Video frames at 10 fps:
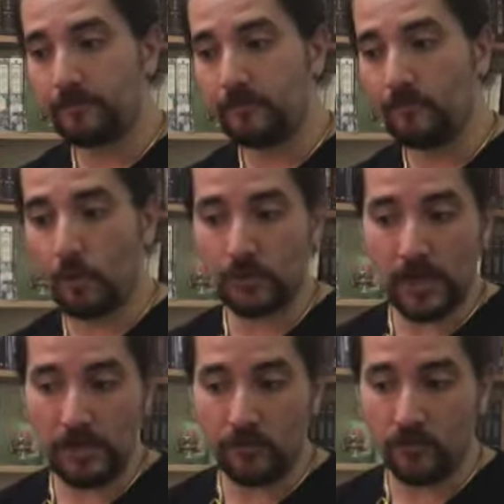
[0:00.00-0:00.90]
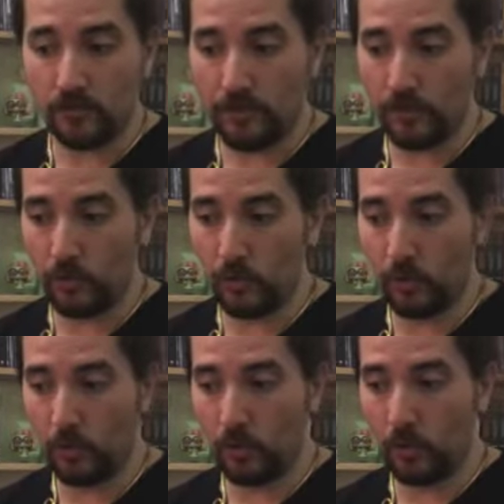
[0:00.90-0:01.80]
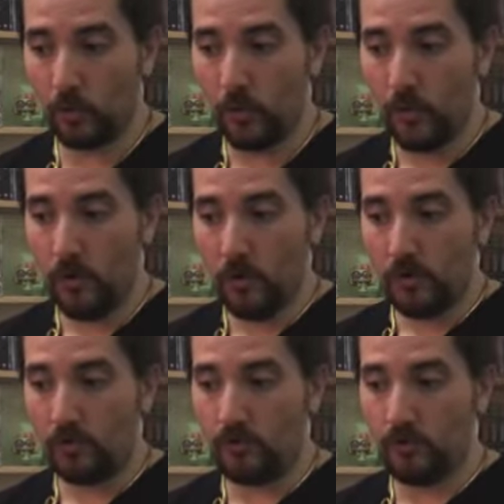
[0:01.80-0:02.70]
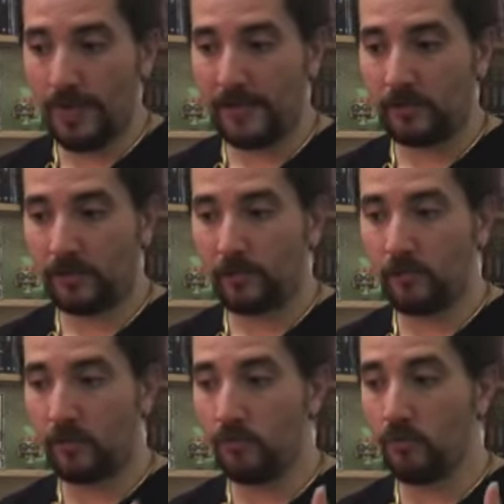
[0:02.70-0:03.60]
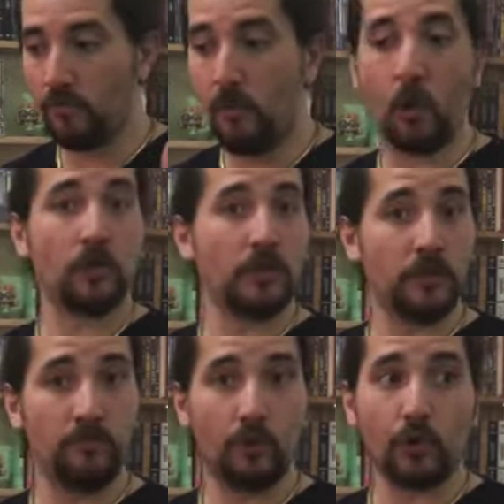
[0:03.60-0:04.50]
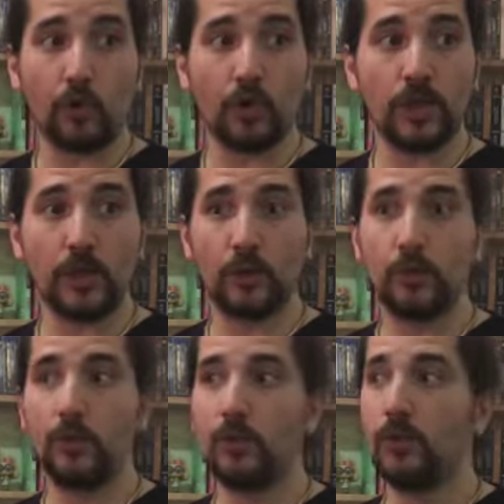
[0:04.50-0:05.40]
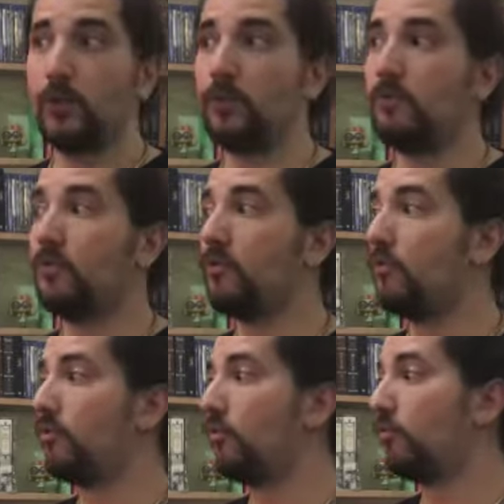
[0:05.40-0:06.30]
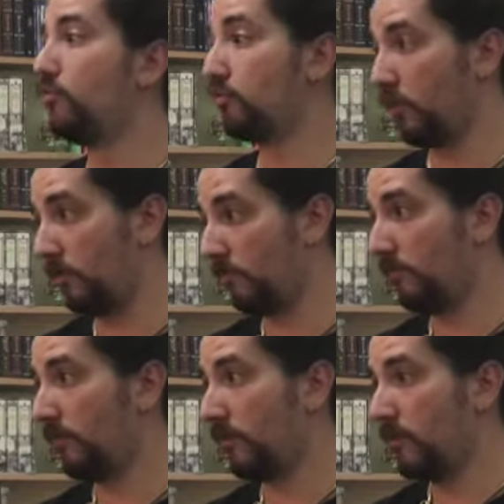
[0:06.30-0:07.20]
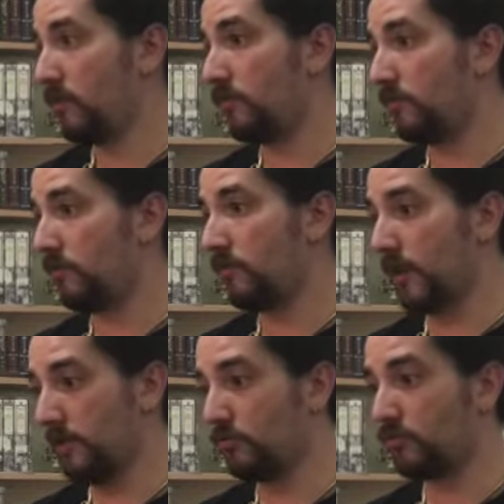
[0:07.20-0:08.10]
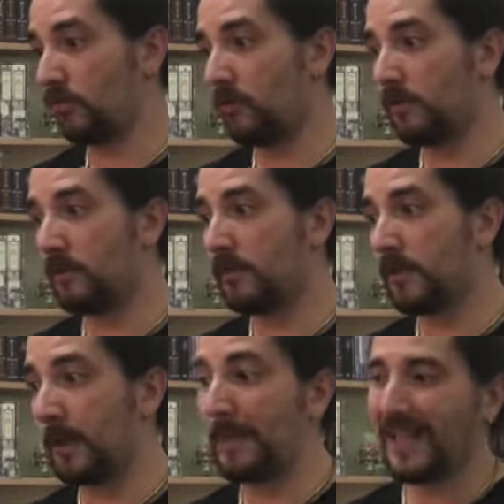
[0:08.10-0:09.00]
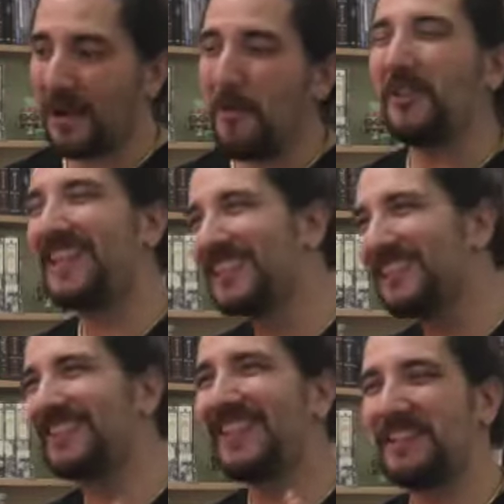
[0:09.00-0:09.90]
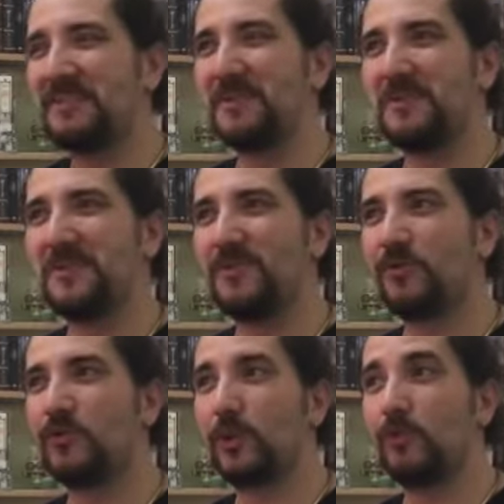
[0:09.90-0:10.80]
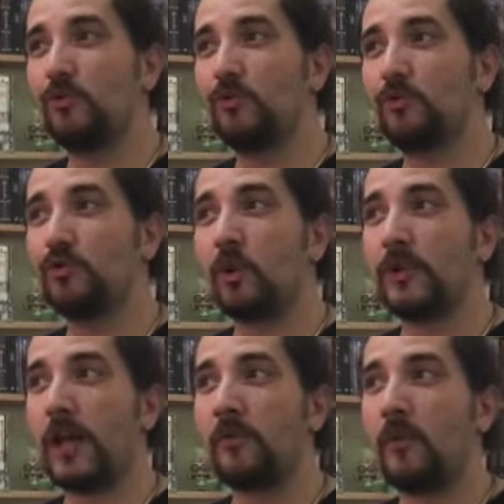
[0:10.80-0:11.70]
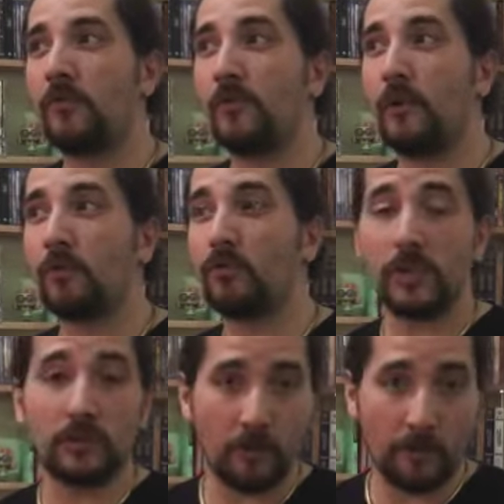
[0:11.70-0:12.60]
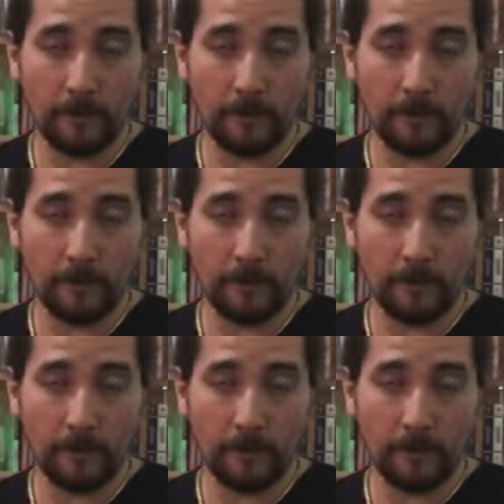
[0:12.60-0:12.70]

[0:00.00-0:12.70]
Pour ça, il suffit de, de mettre dans le mortier de votre château le, du sang. Euh, oui, du sang, pas n'importe quel sang, hein, le, que soit le, le sang d'un enfant de 7 ans,